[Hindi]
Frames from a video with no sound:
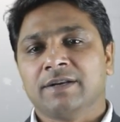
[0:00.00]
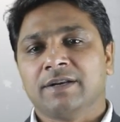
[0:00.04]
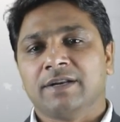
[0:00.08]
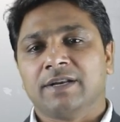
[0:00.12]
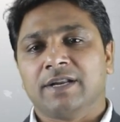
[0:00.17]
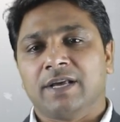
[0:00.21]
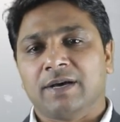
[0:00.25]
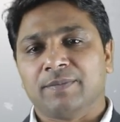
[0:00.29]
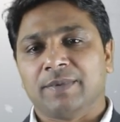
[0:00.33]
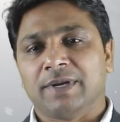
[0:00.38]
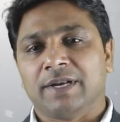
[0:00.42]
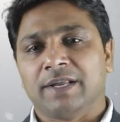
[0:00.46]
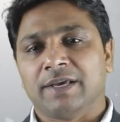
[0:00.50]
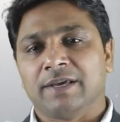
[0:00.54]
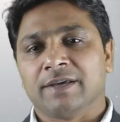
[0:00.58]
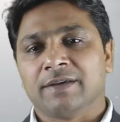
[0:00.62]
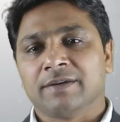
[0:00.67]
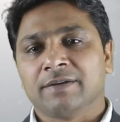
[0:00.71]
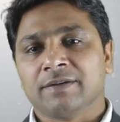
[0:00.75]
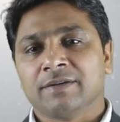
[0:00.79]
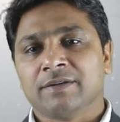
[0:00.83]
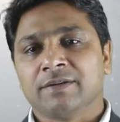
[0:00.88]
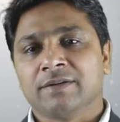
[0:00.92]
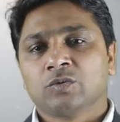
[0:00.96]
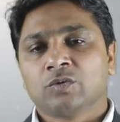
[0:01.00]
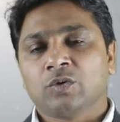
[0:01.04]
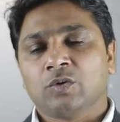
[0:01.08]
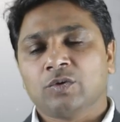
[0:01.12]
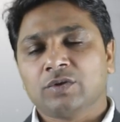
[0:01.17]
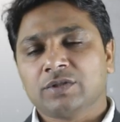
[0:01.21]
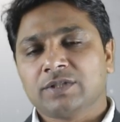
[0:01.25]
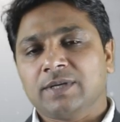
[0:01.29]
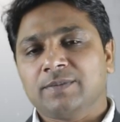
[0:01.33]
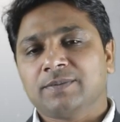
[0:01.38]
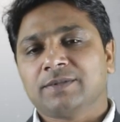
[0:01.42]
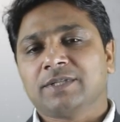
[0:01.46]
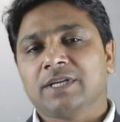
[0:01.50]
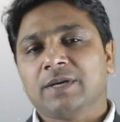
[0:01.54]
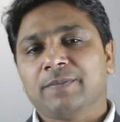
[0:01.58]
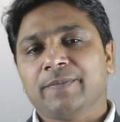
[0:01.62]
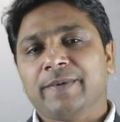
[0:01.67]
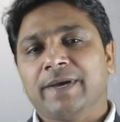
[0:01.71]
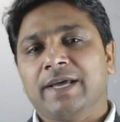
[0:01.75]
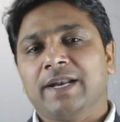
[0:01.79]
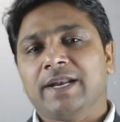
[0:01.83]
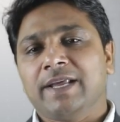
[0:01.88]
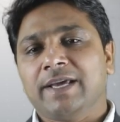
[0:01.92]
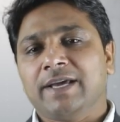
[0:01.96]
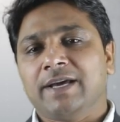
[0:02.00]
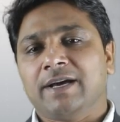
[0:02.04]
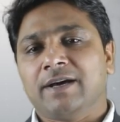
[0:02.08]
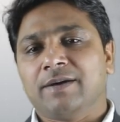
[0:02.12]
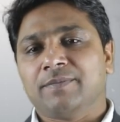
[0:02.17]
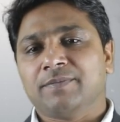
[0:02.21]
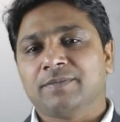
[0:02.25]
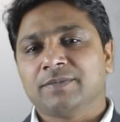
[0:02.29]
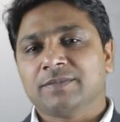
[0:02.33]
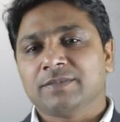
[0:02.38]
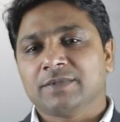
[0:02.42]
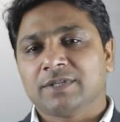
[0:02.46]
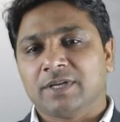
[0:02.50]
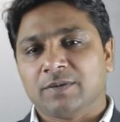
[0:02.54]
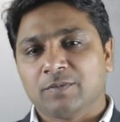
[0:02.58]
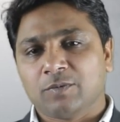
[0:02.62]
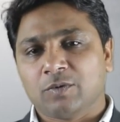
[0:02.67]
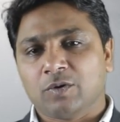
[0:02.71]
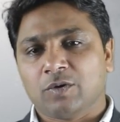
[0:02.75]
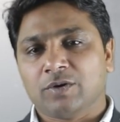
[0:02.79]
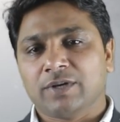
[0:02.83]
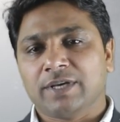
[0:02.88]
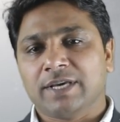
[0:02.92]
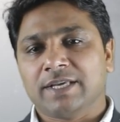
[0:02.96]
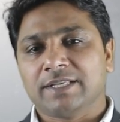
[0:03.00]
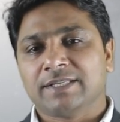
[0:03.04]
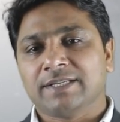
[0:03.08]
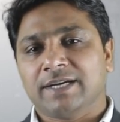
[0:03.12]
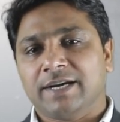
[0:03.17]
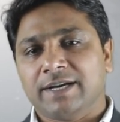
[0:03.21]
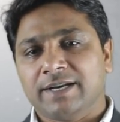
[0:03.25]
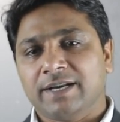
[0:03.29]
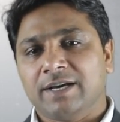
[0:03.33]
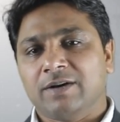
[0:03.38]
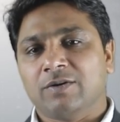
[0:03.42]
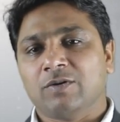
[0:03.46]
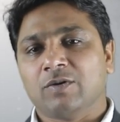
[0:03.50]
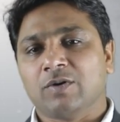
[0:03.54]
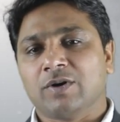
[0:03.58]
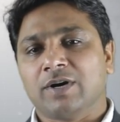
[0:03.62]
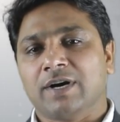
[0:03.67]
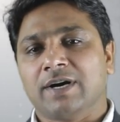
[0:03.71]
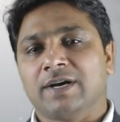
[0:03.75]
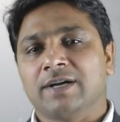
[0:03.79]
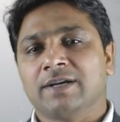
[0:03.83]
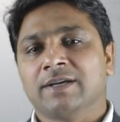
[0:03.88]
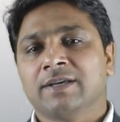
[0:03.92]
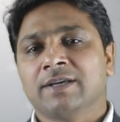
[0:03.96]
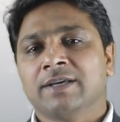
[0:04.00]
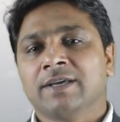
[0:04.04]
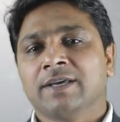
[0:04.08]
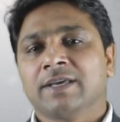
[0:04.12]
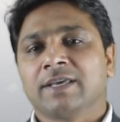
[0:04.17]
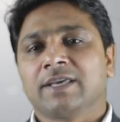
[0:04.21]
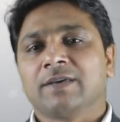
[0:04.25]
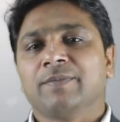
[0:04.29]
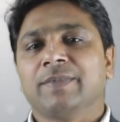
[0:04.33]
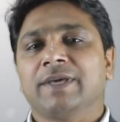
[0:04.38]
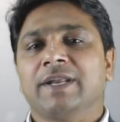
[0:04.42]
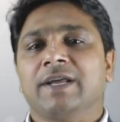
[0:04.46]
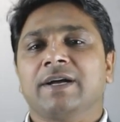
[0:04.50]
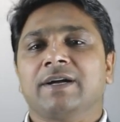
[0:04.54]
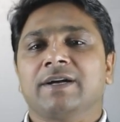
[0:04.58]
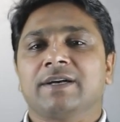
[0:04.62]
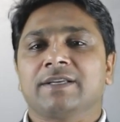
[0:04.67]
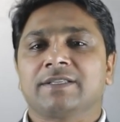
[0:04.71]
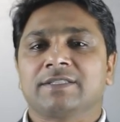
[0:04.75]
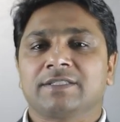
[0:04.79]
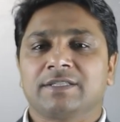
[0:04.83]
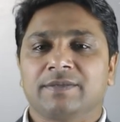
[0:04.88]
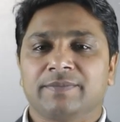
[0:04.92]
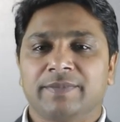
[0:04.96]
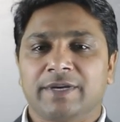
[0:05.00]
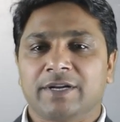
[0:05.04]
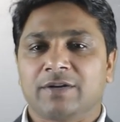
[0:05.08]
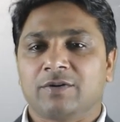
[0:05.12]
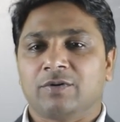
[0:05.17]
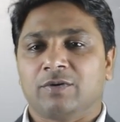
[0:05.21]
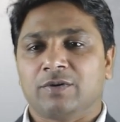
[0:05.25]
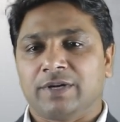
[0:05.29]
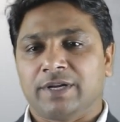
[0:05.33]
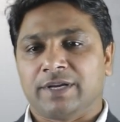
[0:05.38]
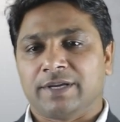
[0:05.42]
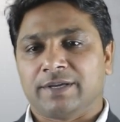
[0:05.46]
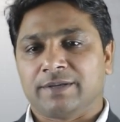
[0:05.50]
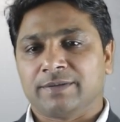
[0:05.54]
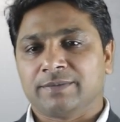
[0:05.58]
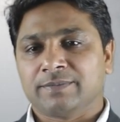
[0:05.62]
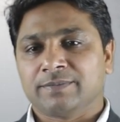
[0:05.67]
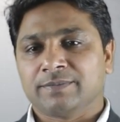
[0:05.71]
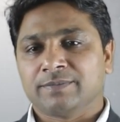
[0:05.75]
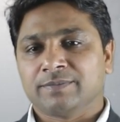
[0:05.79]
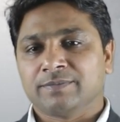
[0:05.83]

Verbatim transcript: ना मिले तो सबसे पहले हम सबको ये जानना होगा कि मेरा कस्टमर कौन है